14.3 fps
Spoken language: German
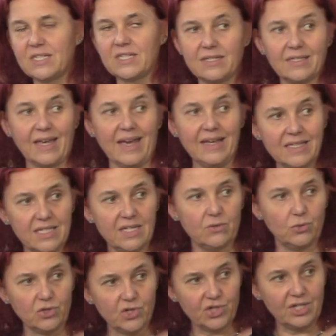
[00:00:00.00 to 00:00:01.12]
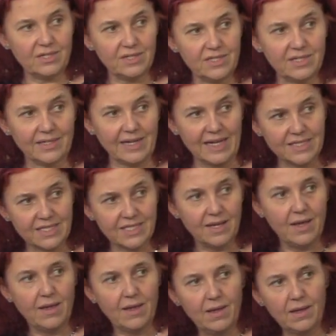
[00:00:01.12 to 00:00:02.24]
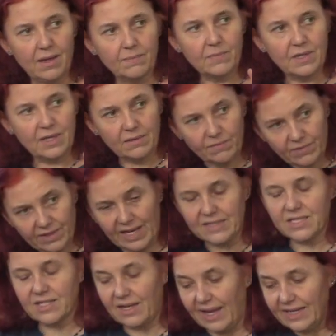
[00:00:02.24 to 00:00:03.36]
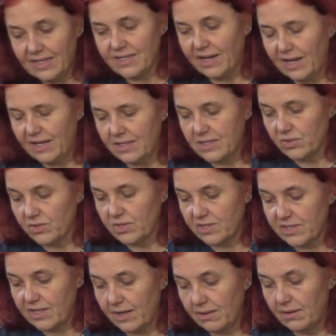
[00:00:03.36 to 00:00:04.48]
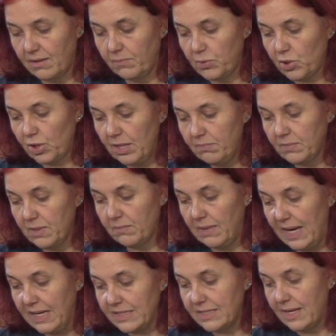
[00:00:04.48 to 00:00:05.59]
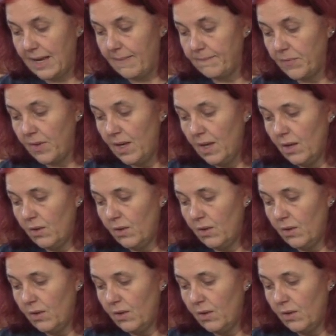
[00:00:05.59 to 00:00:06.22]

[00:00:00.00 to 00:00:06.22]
Das sind 13 unterschiedliche, ganz, ähm, ganz kleinteilig sozusagen äh, beschriebene Maßnahmen.